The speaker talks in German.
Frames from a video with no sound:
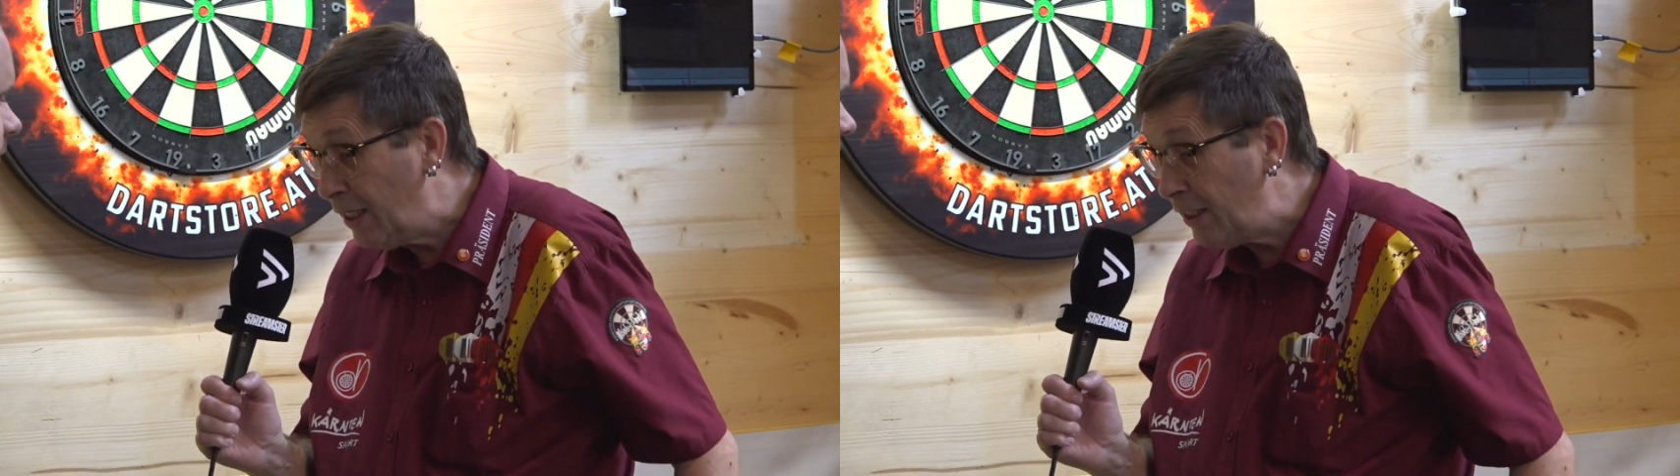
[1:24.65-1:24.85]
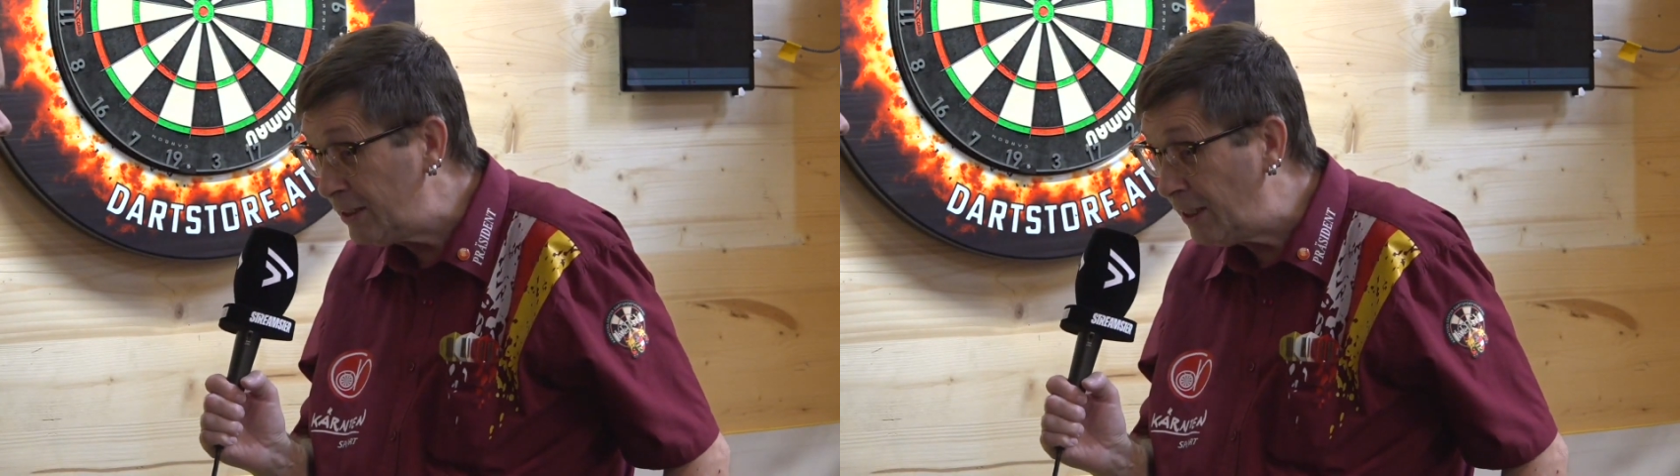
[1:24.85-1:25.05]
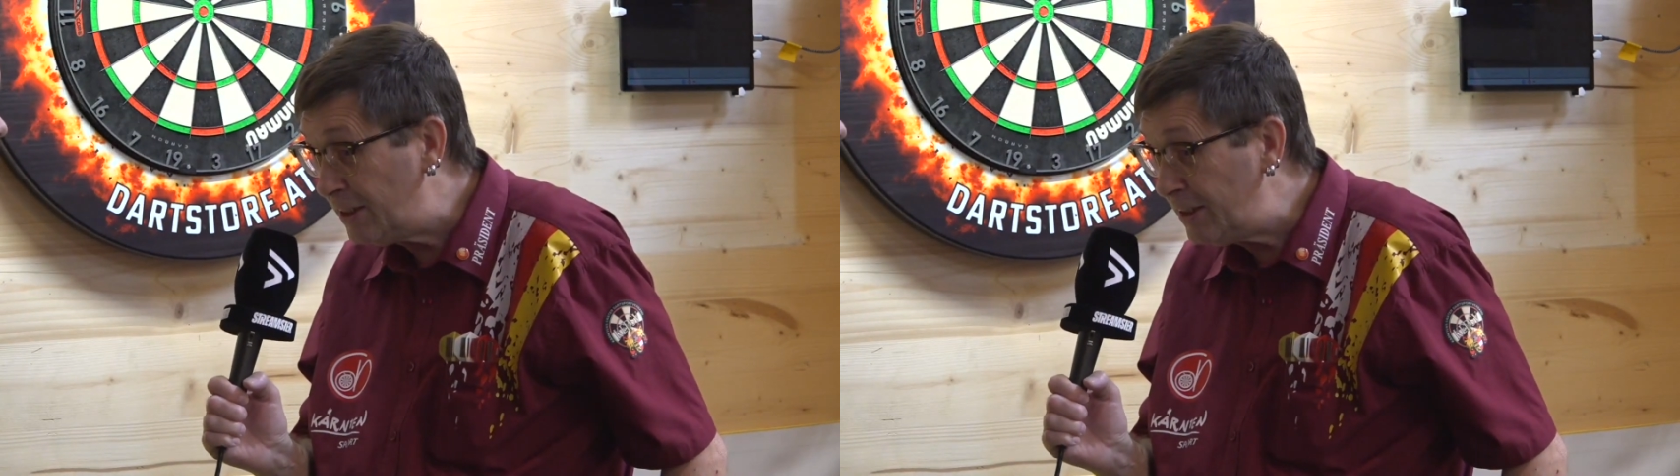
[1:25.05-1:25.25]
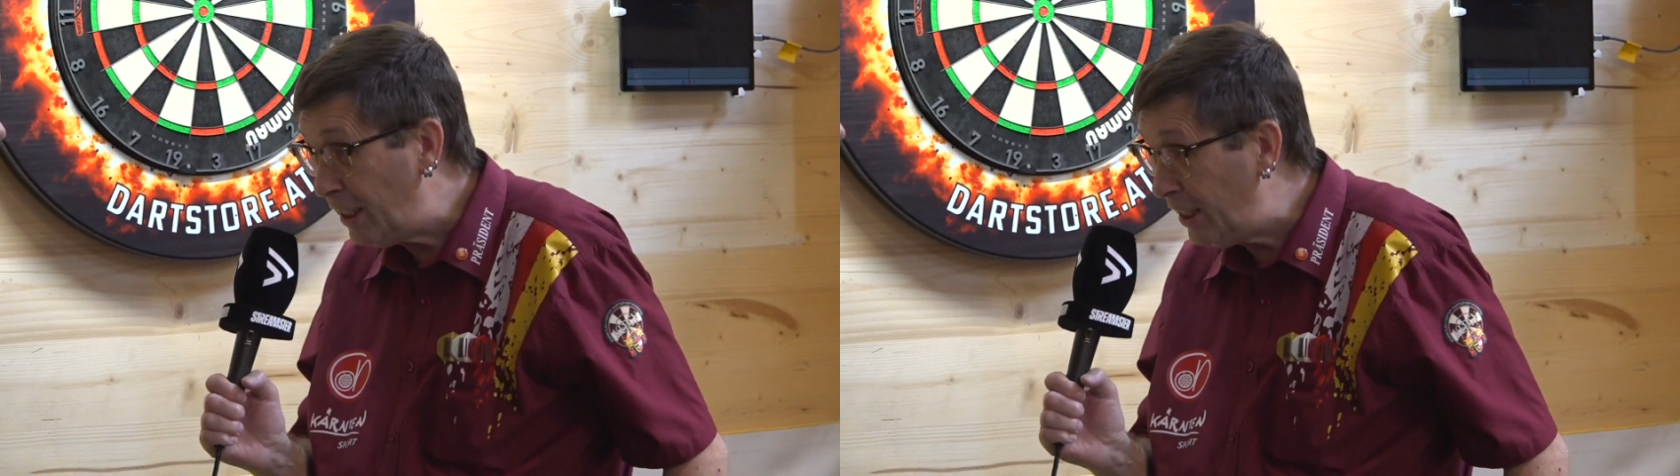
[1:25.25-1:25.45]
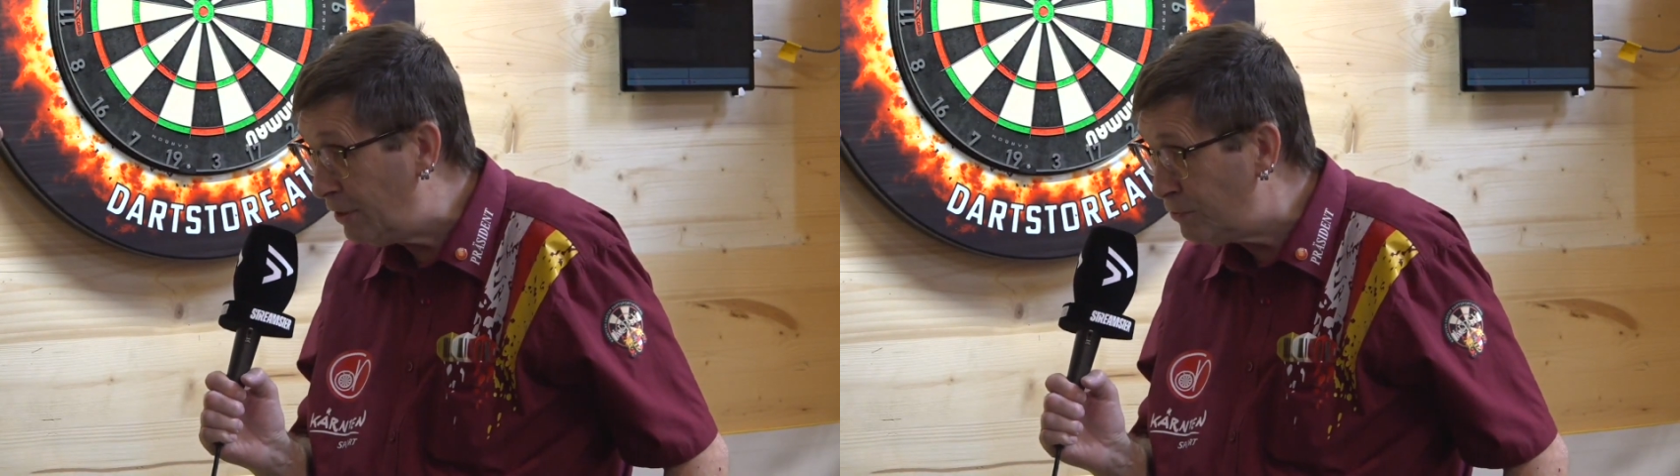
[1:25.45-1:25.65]
Ist eine
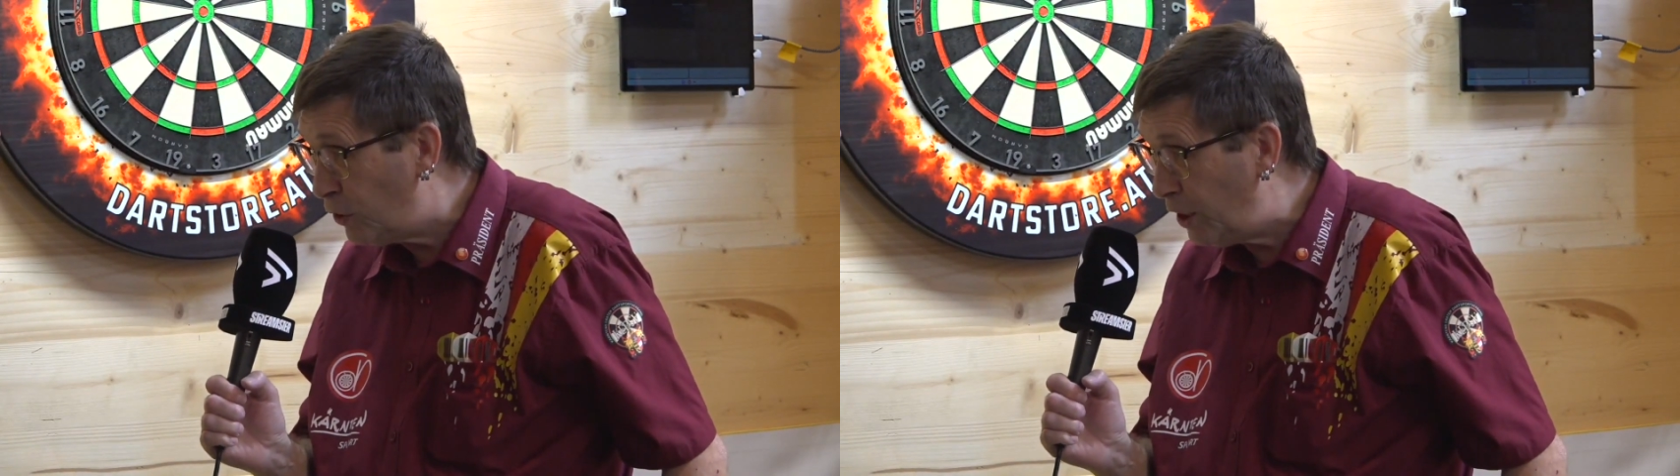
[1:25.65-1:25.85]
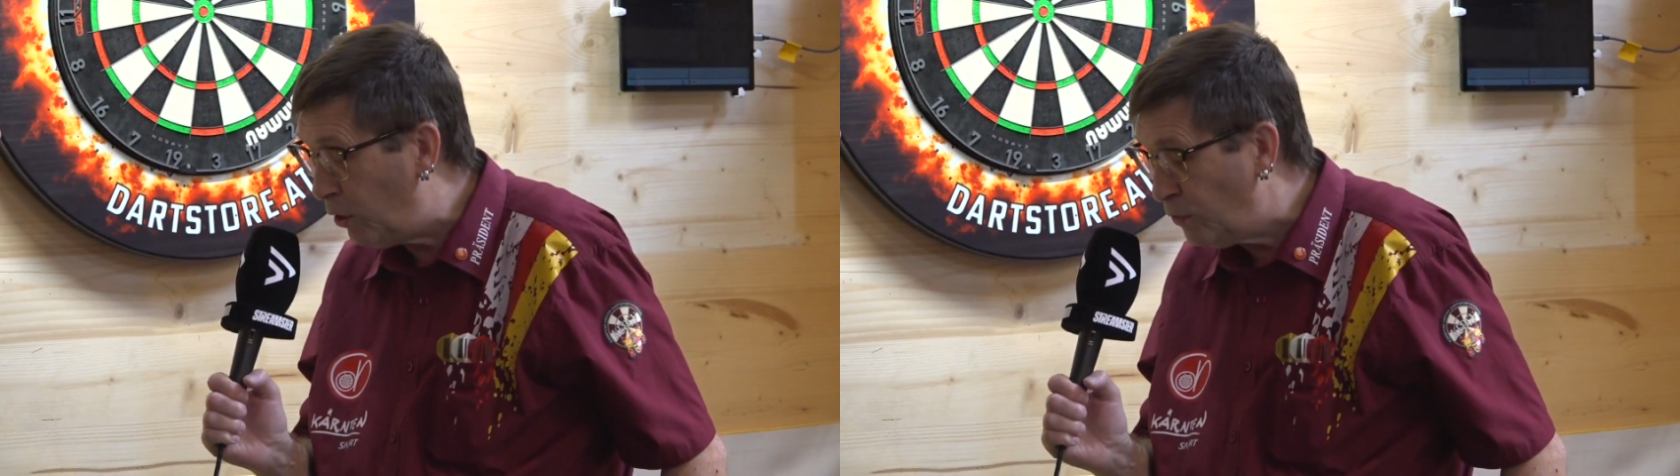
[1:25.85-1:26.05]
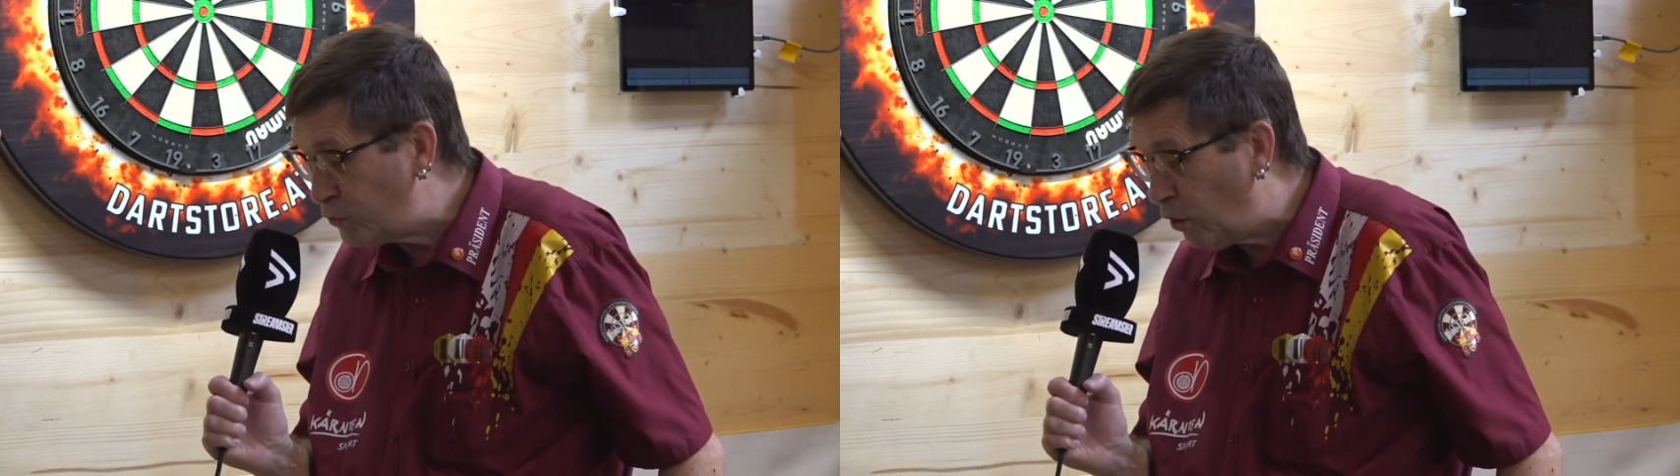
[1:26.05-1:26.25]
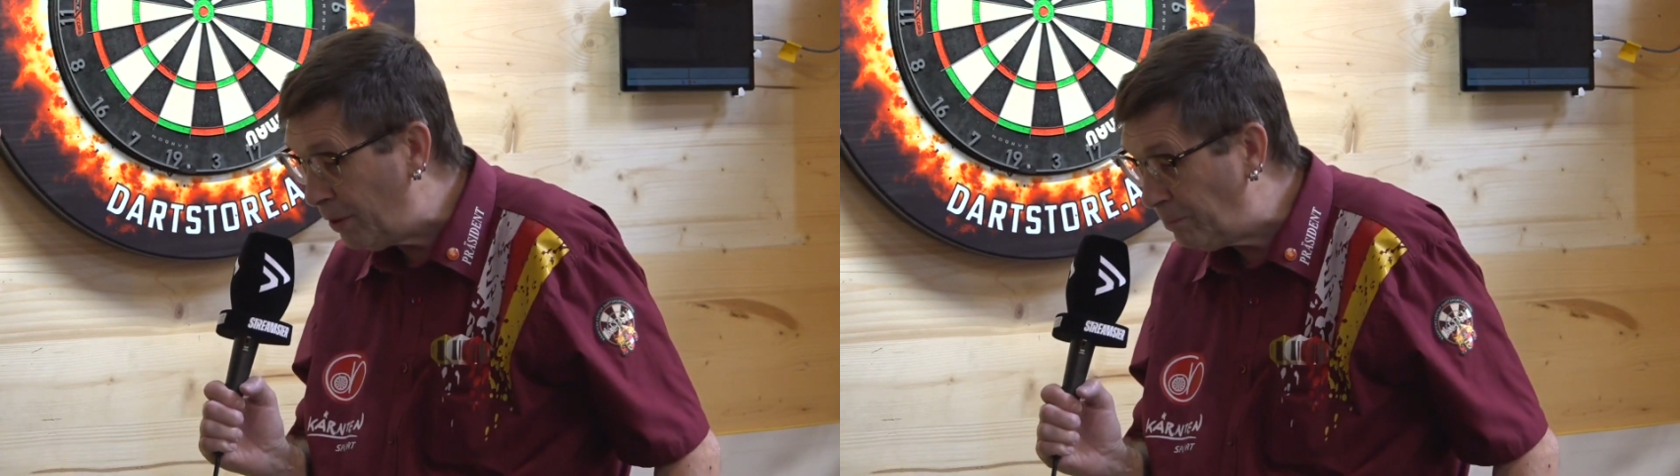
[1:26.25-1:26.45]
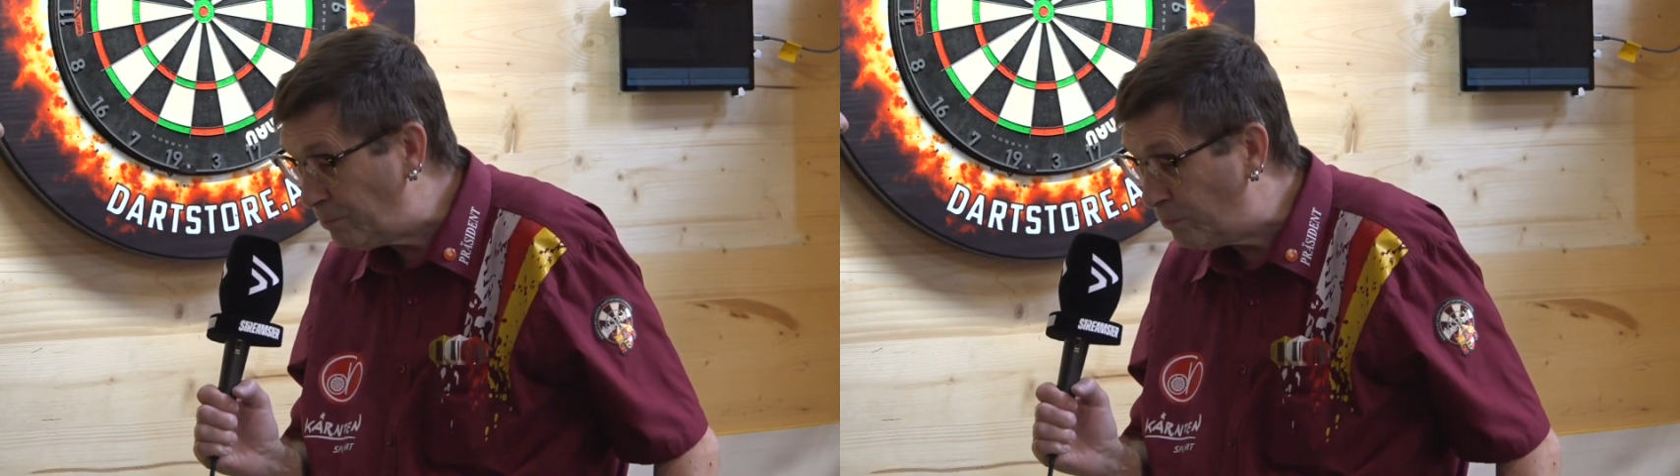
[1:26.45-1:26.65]
sehr ehrenvolle Aufgabe.
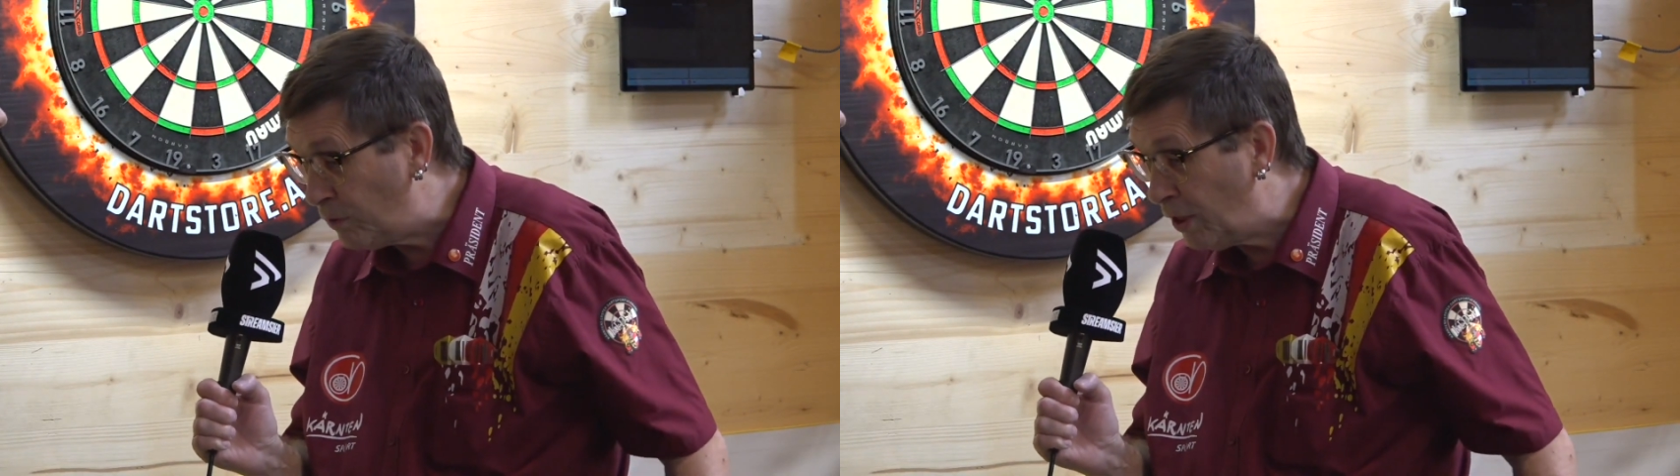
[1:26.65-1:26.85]
Ja.